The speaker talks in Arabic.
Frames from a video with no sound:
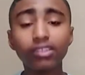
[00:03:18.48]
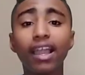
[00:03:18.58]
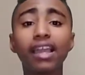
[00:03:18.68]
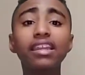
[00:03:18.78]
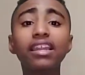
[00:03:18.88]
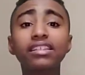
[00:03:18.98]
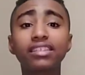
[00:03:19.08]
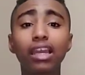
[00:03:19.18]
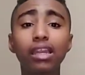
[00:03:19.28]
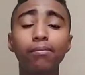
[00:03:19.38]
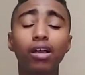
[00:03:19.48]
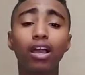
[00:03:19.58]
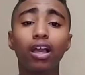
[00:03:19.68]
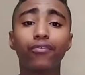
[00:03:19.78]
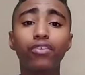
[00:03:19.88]
خلينا نتكلم
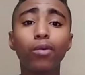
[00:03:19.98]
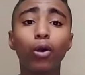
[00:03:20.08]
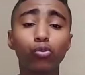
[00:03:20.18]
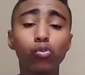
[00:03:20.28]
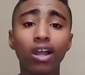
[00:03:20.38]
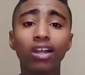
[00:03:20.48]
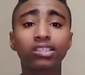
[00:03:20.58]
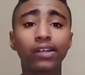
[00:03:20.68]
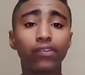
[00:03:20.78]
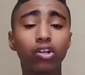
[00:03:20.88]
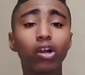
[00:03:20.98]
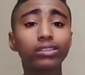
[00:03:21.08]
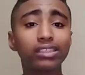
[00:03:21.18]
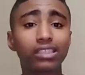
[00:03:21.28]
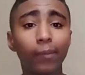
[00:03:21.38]
في موضوع
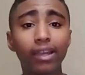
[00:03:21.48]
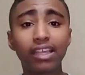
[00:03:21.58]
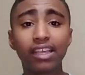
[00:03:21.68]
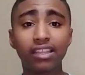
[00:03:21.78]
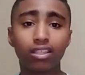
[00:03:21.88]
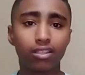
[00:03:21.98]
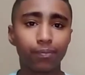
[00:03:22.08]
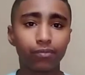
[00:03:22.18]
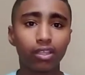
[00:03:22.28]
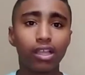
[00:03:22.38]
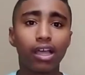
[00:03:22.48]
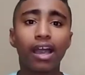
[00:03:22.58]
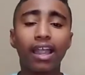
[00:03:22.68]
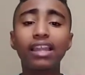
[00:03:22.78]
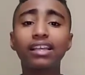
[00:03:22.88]
صفقات الزمالك الجديده
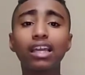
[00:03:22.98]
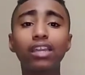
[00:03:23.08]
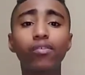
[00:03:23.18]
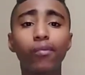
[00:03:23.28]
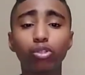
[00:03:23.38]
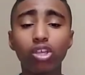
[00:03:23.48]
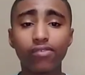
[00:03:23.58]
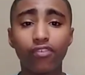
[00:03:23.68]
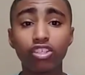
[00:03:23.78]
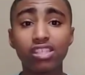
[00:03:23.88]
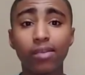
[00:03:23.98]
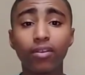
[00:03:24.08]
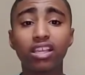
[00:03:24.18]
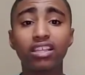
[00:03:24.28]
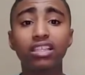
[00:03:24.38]
خلينا نتكلم في موضوع صفقات
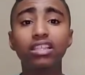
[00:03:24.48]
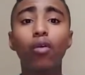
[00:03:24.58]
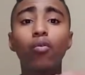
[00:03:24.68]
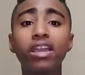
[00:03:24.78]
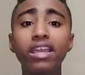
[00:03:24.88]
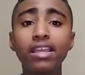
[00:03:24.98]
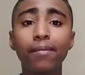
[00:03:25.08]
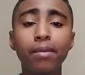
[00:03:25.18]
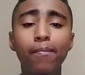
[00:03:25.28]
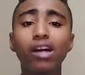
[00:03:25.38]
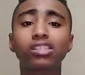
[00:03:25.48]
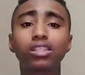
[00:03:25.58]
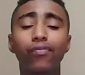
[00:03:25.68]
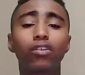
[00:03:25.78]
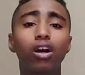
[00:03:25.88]
الزمالك الجديده وهي مين بقى
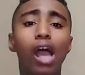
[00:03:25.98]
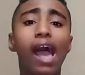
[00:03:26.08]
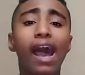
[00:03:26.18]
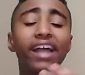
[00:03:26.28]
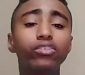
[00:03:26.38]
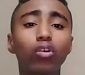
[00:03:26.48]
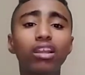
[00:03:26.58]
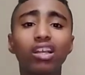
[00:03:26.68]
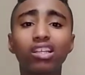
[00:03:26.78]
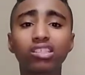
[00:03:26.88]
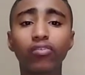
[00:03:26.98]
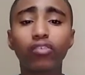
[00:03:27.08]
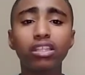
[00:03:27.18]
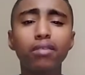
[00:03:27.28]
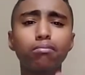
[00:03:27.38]
الصفقه عايز اقول لك ان
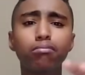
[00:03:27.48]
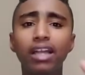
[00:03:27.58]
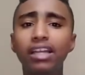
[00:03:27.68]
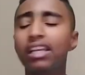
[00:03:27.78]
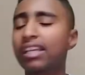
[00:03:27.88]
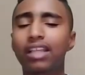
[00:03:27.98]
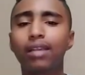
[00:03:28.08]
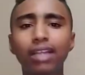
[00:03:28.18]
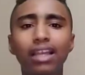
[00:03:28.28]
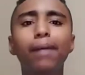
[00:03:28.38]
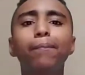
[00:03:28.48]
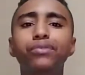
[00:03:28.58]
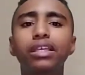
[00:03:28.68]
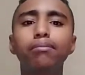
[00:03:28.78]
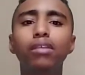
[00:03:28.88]
الصفقه دي يعني اتكلمت عليها
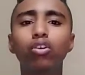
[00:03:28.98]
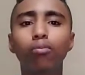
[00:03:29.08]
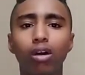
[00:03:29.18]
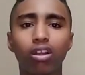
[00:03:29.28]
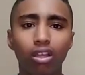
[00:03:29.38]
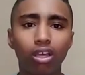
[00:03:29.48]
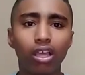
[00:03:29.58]
200 مليون مره